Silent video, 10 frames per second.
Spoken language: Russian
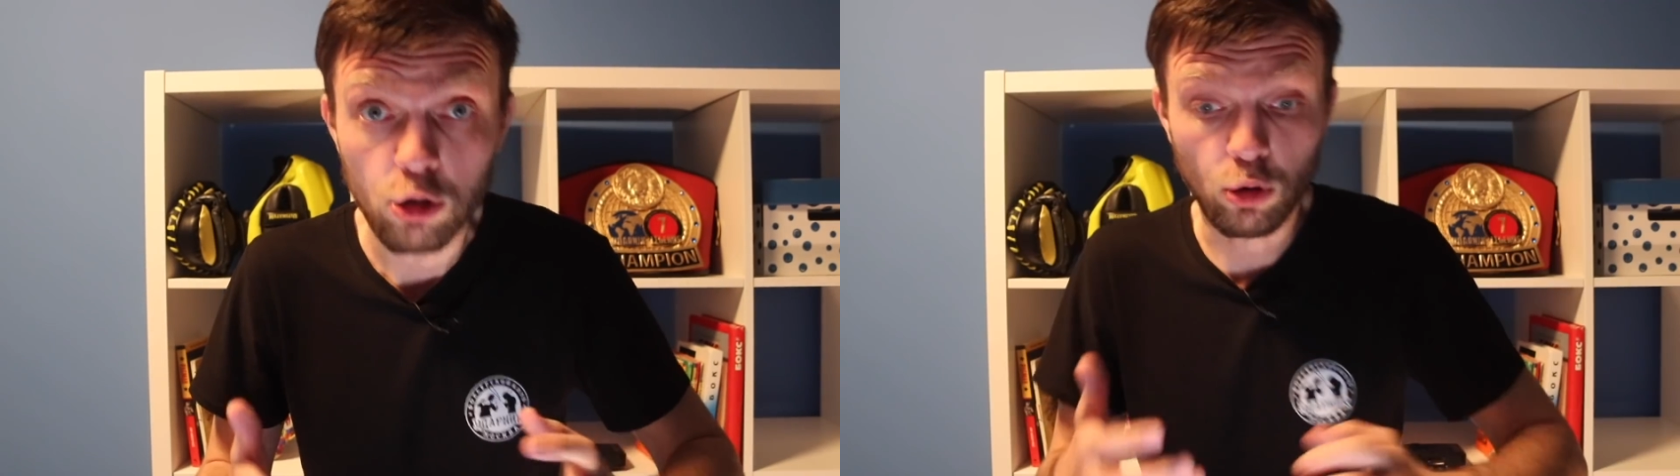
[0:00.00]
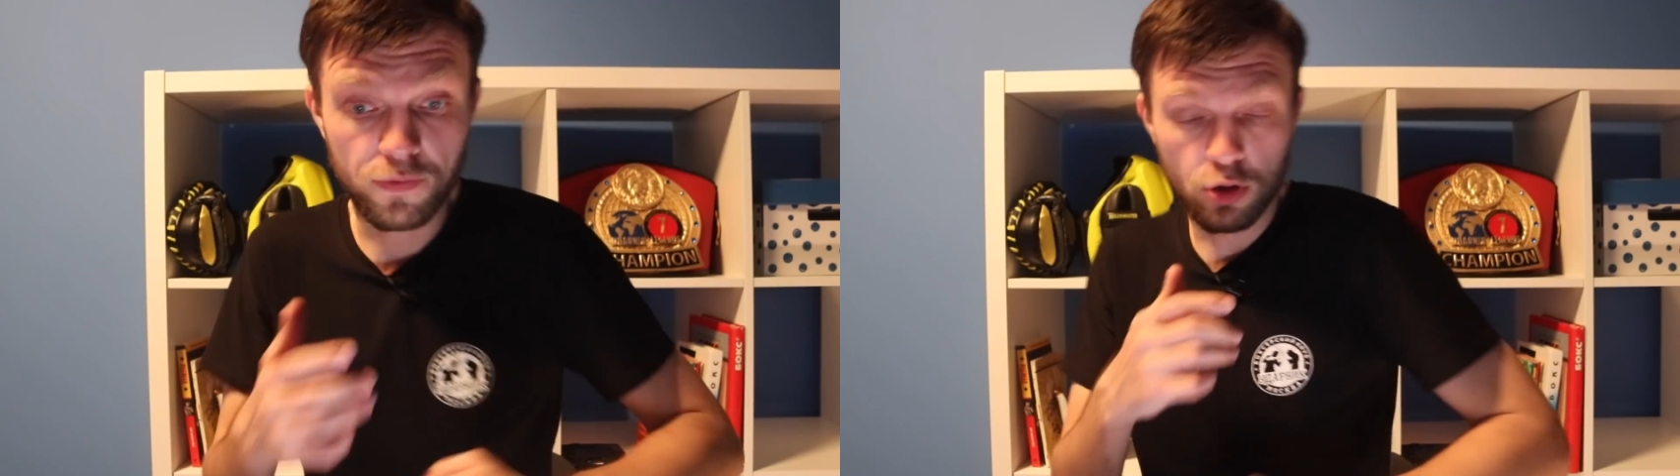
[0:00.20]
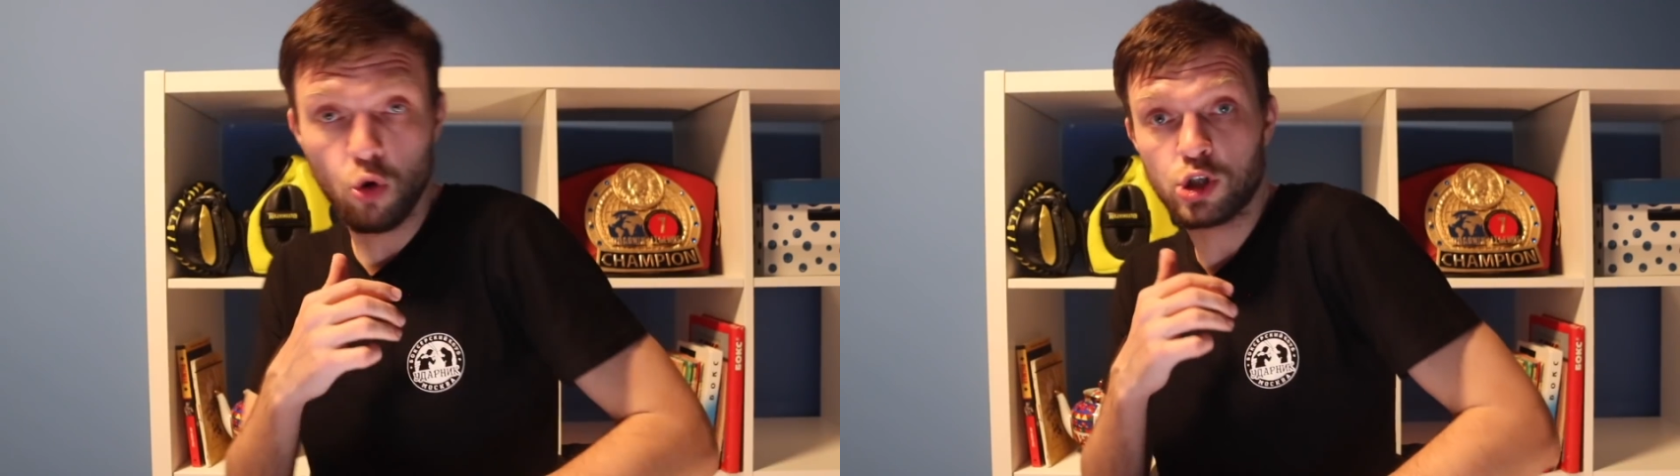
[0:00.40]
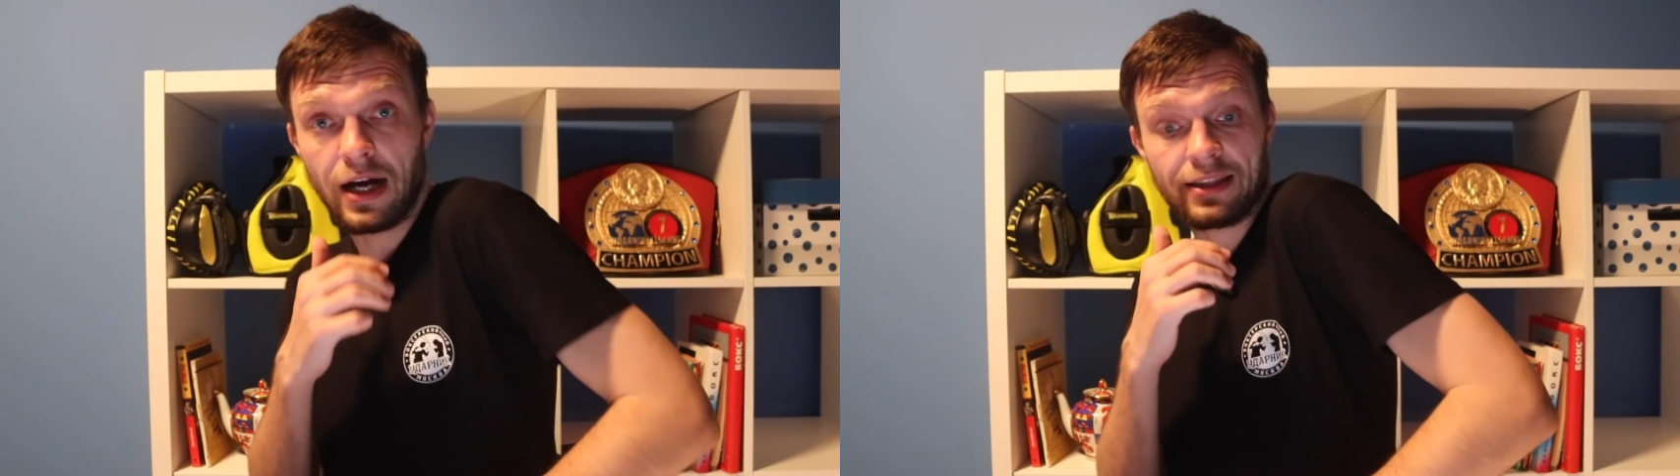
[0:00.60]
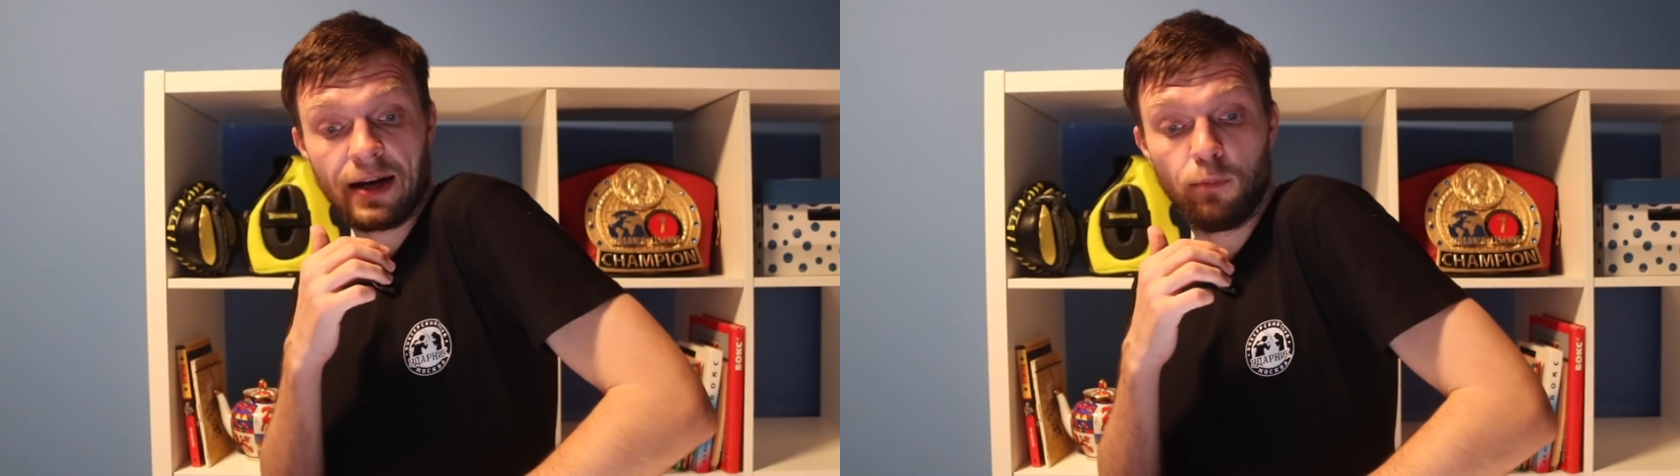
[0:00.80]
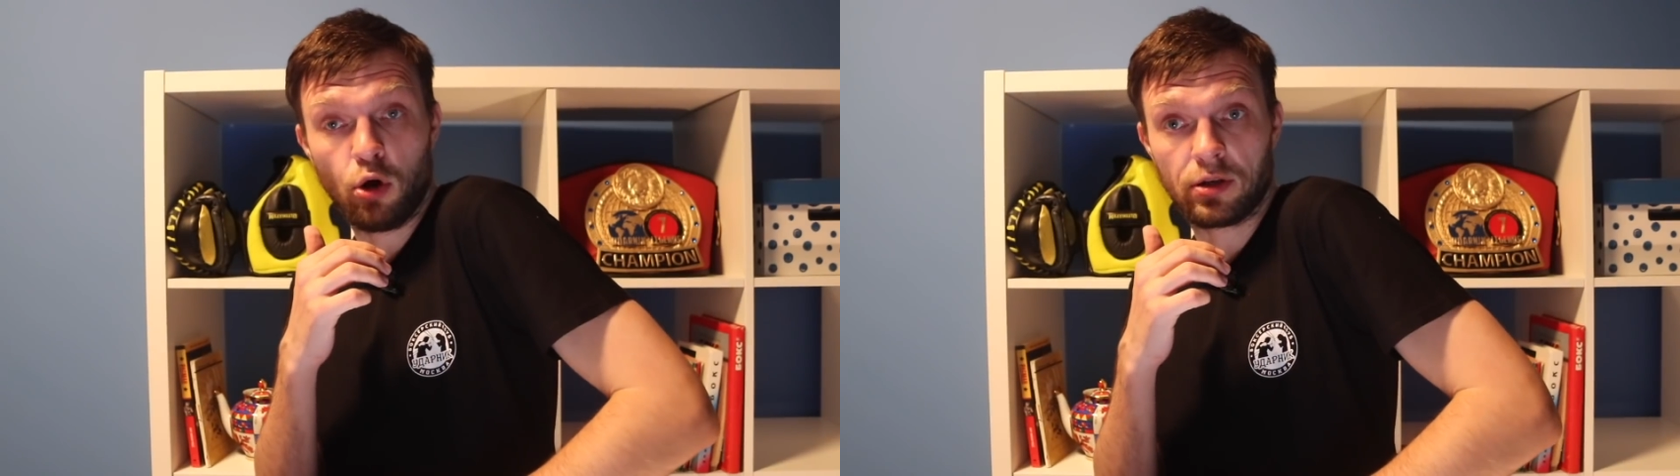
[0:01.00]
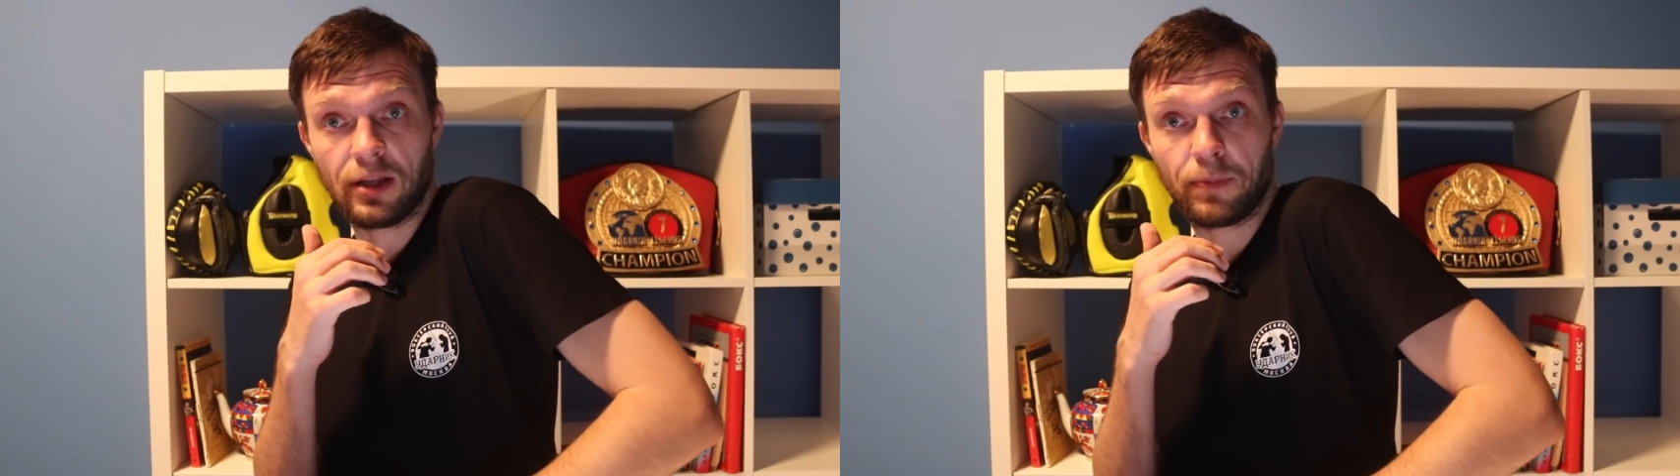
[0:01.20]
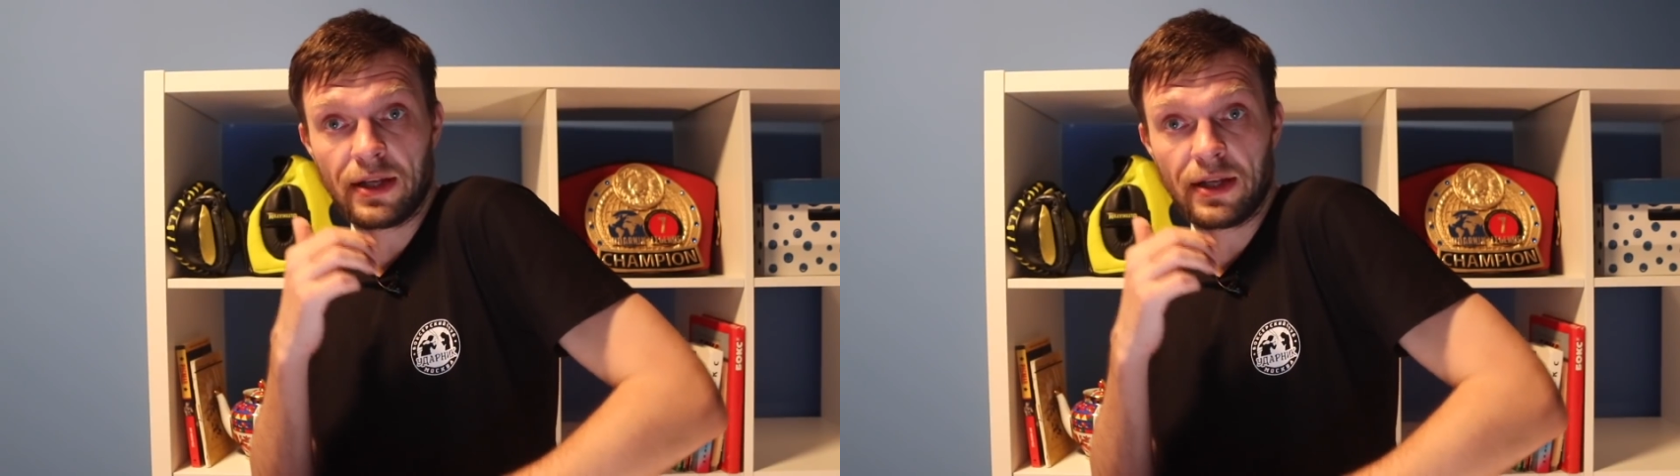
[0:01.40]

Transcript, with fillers: то все уже отработано,